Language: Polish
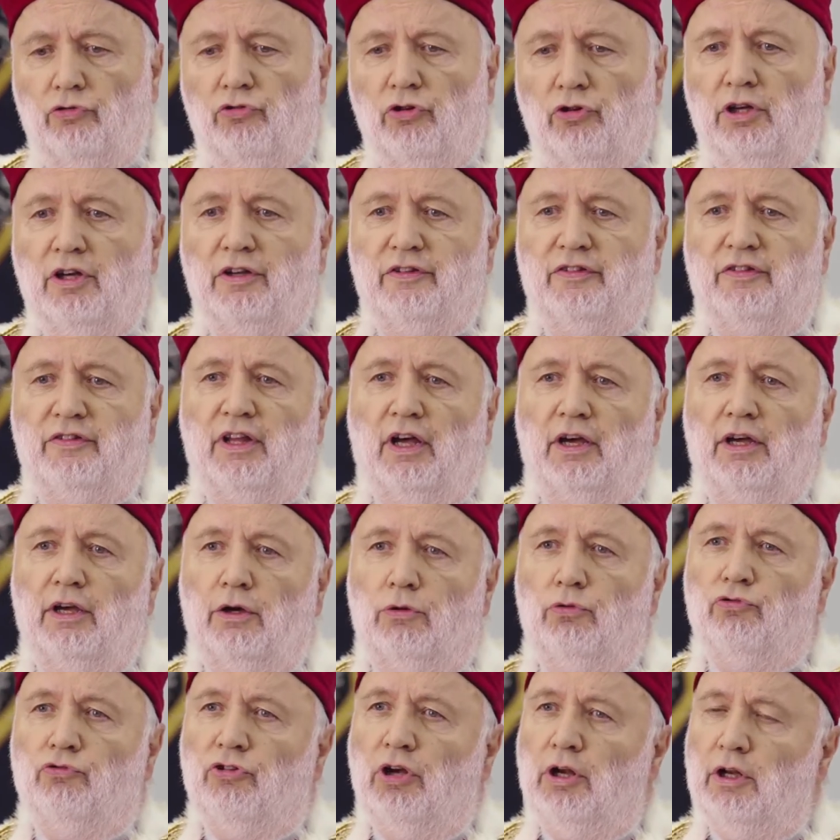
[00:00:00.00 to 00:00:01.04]
że jest
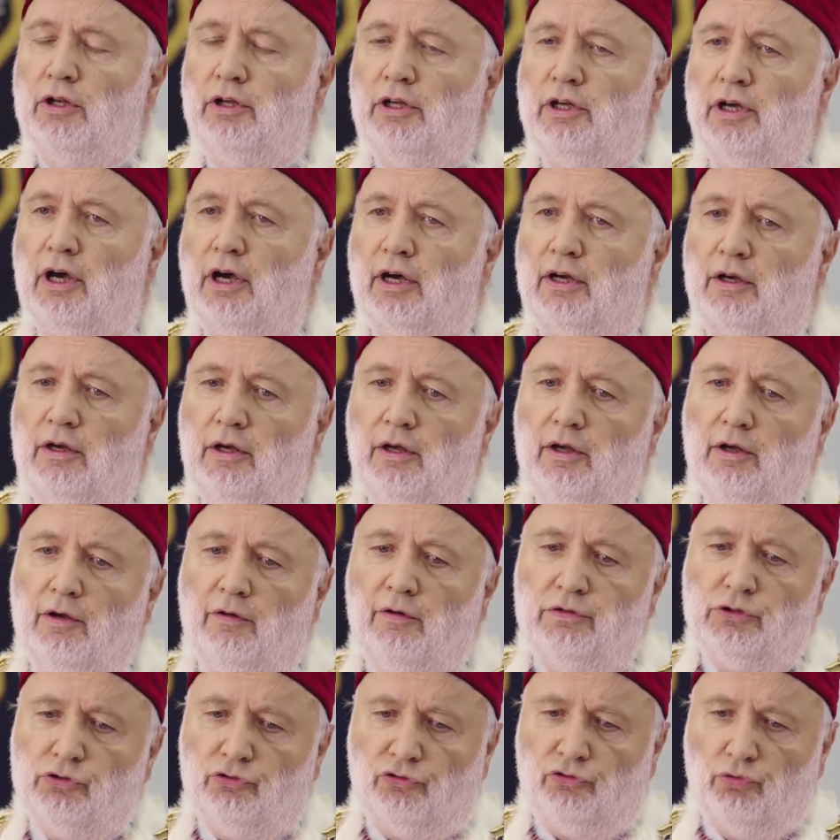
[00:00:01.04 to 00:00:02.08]
takich uczelni jak
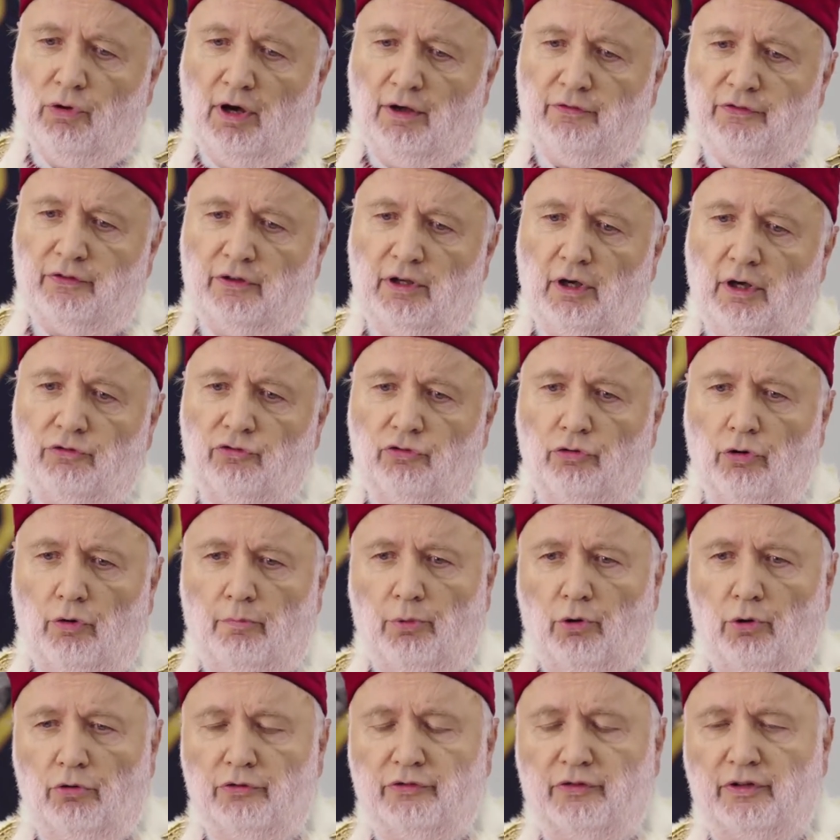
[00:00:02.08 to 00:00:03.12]
wrocławska czy
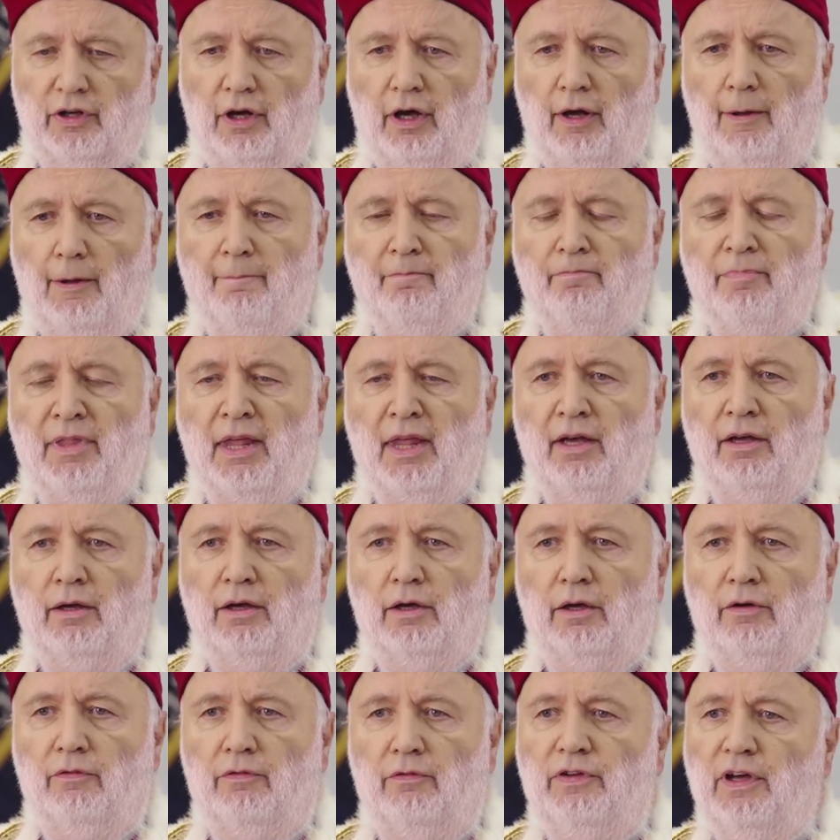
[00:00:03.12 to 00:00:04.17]
opolska
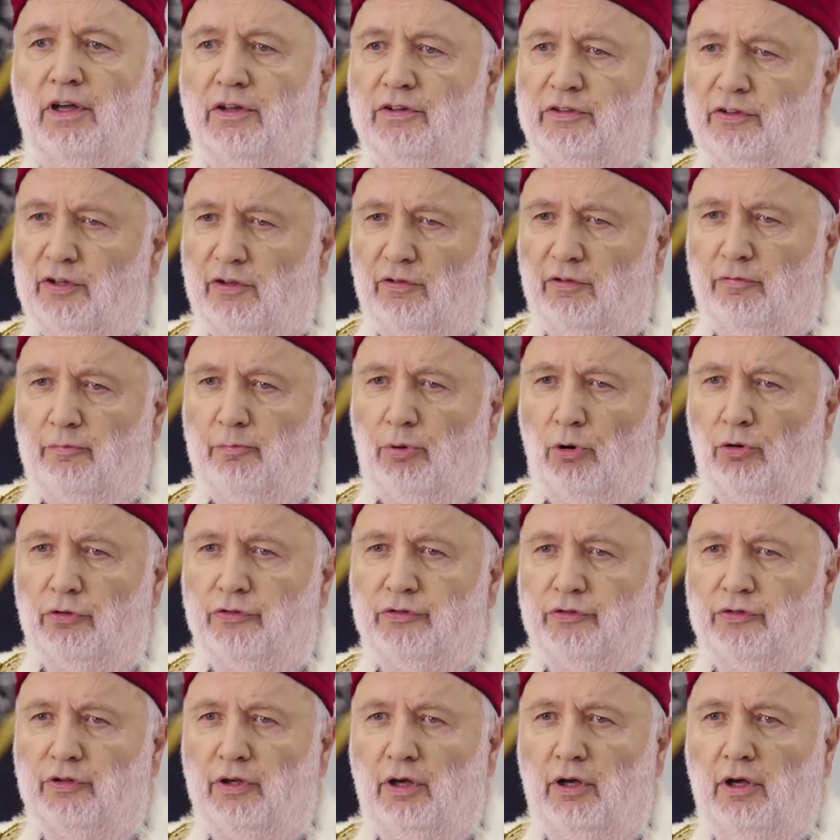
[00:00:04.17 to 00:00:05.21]
e, więcej w
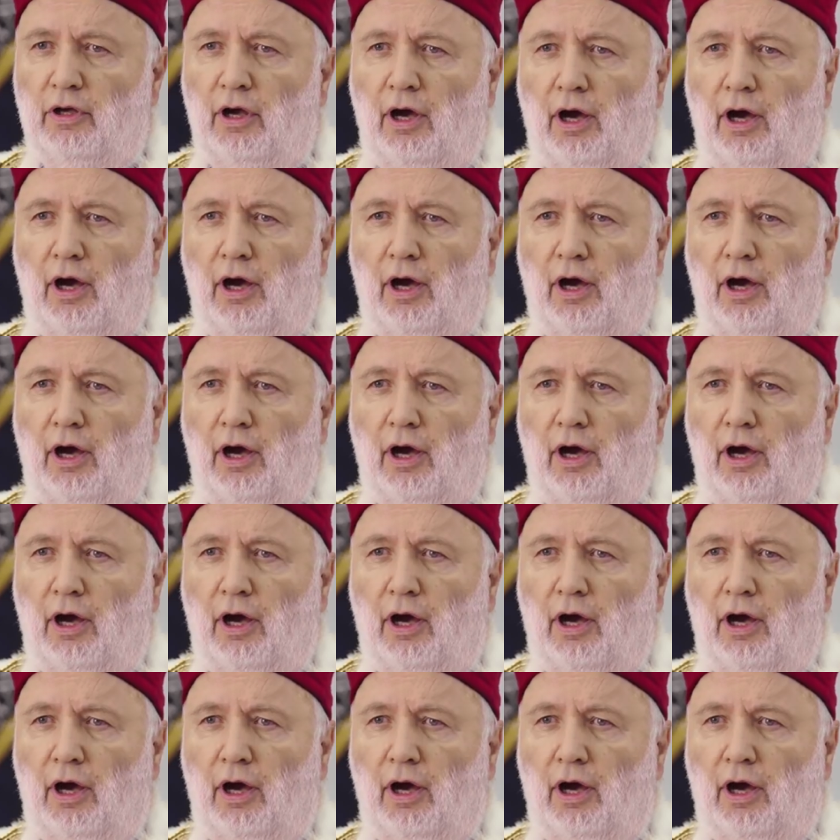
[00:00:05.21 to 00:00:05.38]
Polsce.